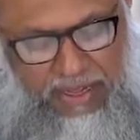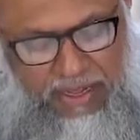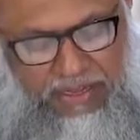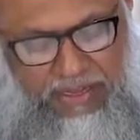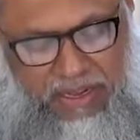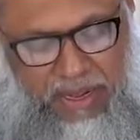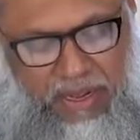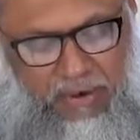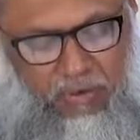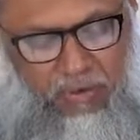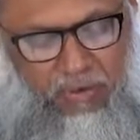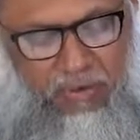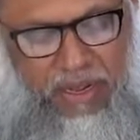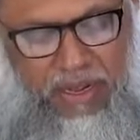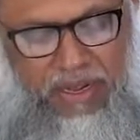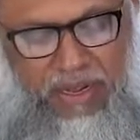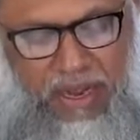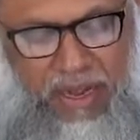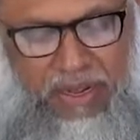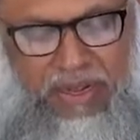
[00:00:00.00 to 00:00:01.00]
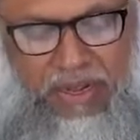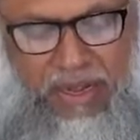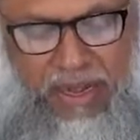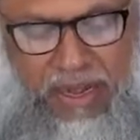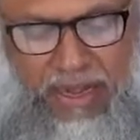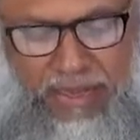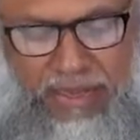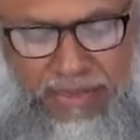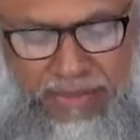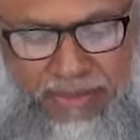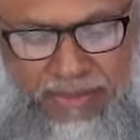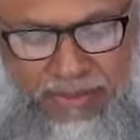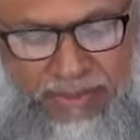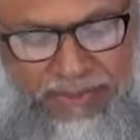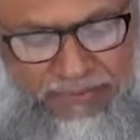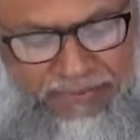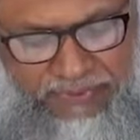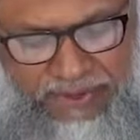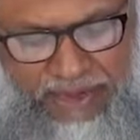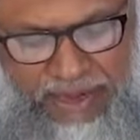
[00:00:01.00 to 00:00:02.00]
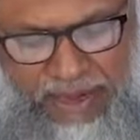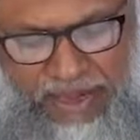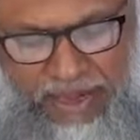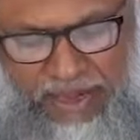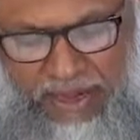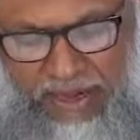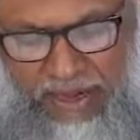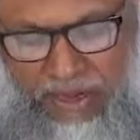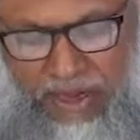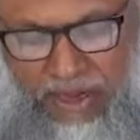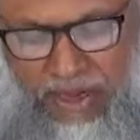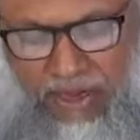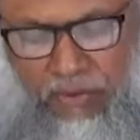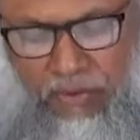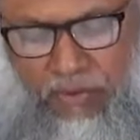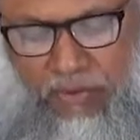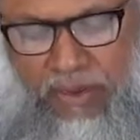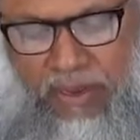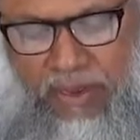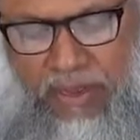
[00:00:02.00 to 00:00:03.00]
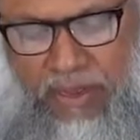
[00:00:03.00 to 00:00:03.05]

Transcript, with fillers: ইয়াস আলুনা কানিল আনফাল قل